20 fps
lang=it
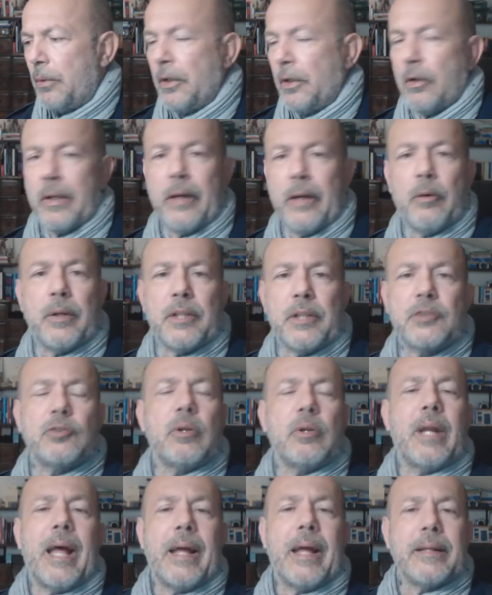Qui non è un
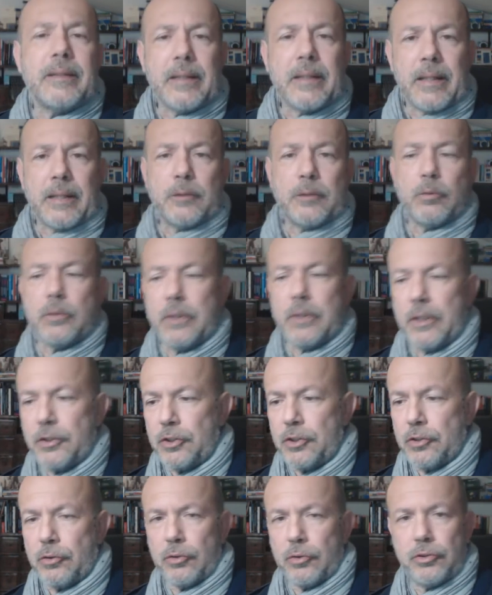ristorante che tu
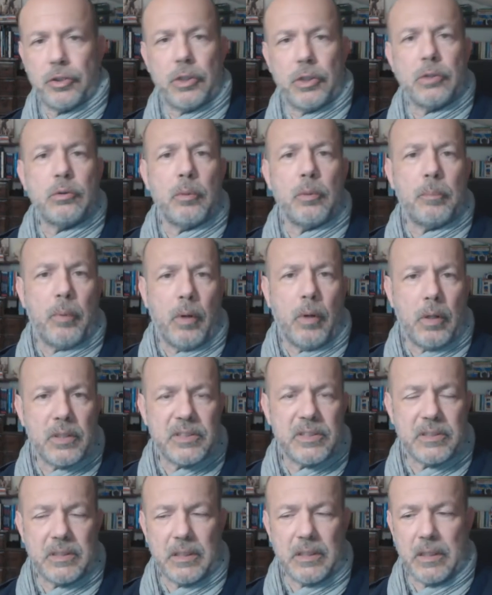dici ho 100
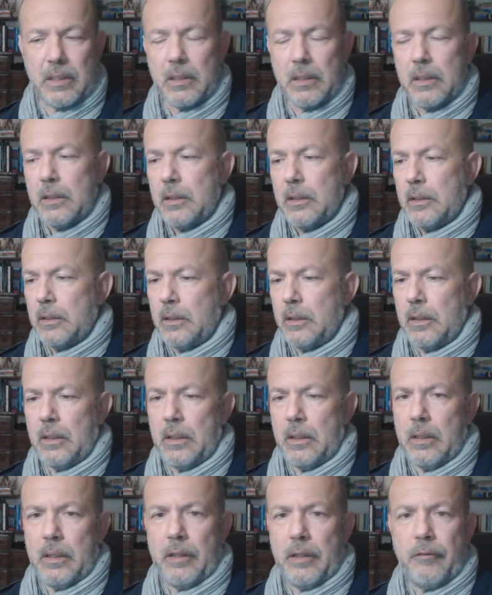posti,
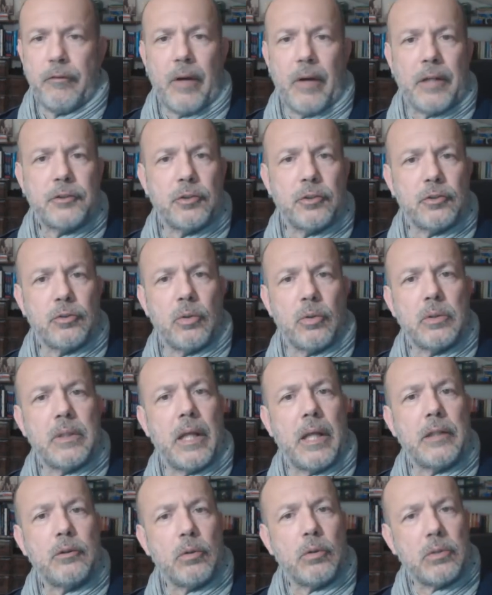eh, ne faccio
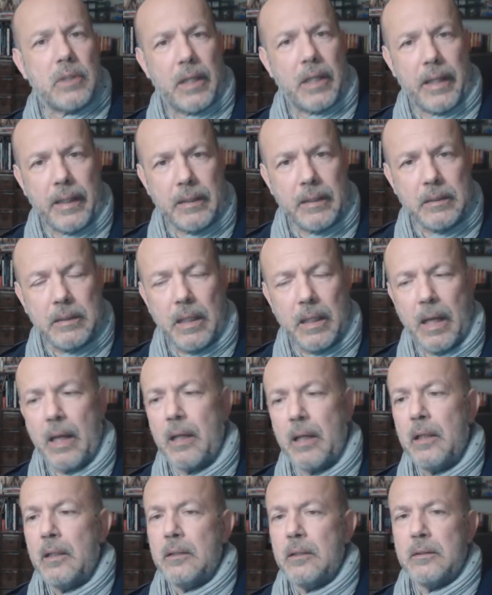soltanto
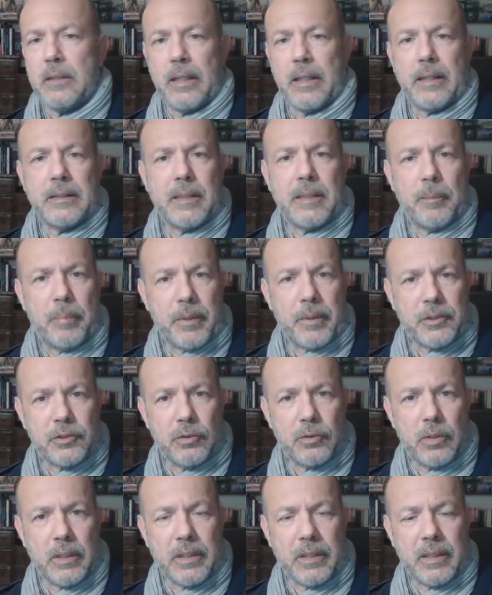30, 30
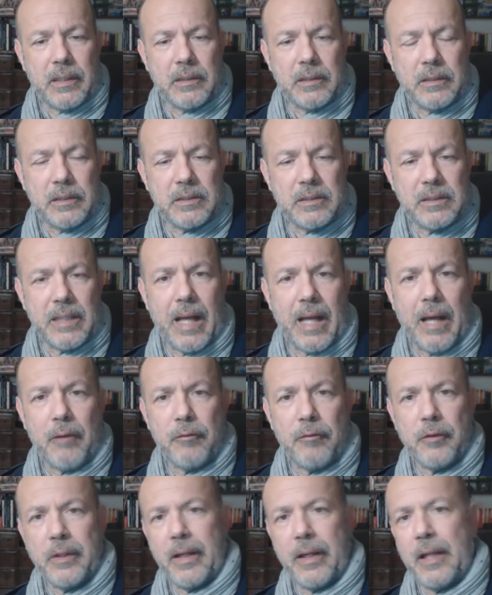persone di, di,
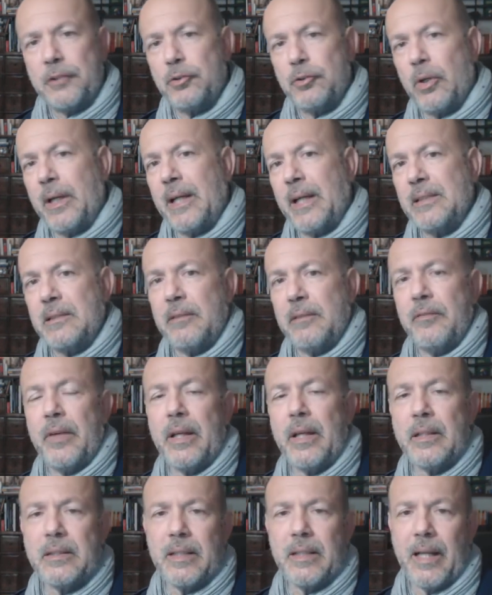staff, ne lascio a casa
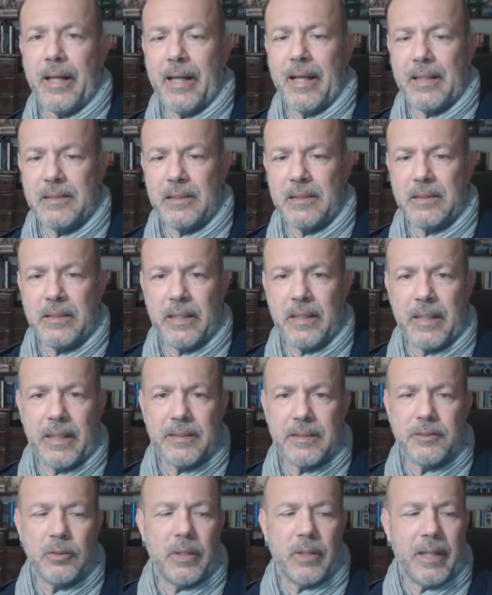20, la casa
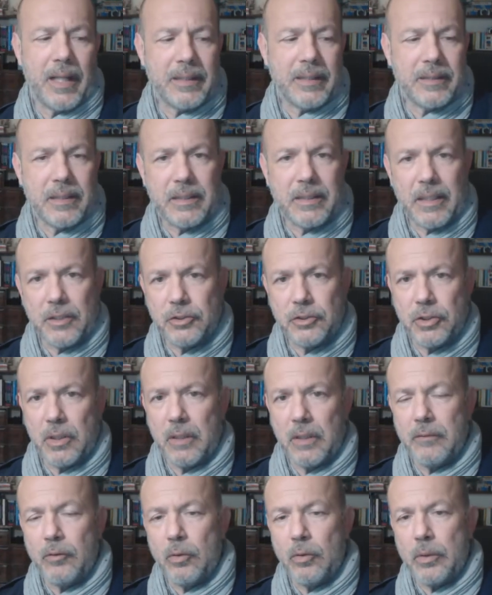integrazione, le altre 10
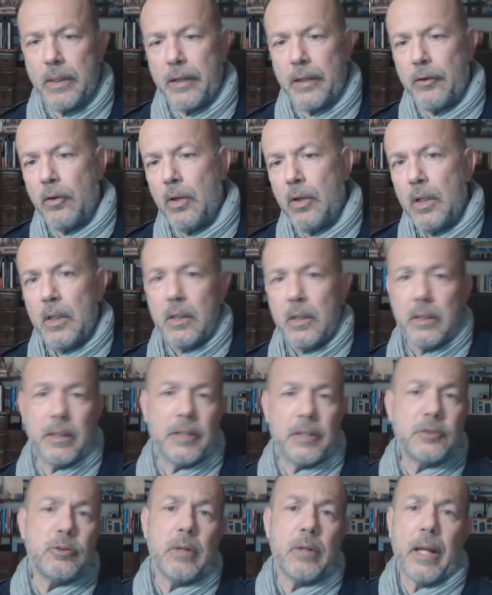lavorano,
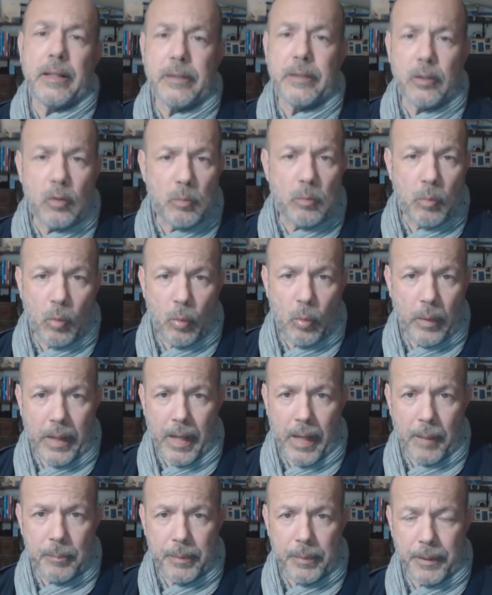il ristorante
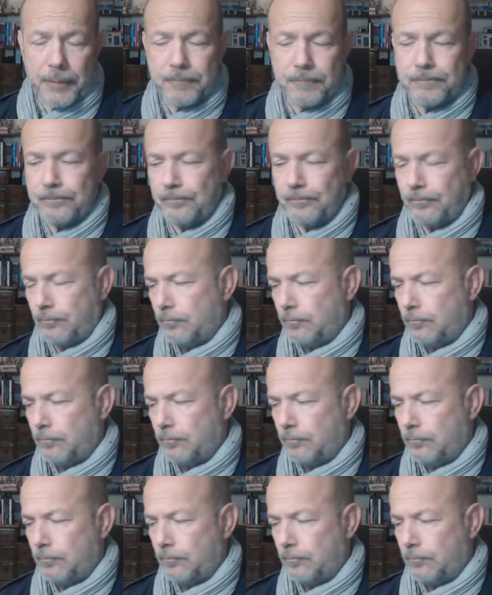comunque apre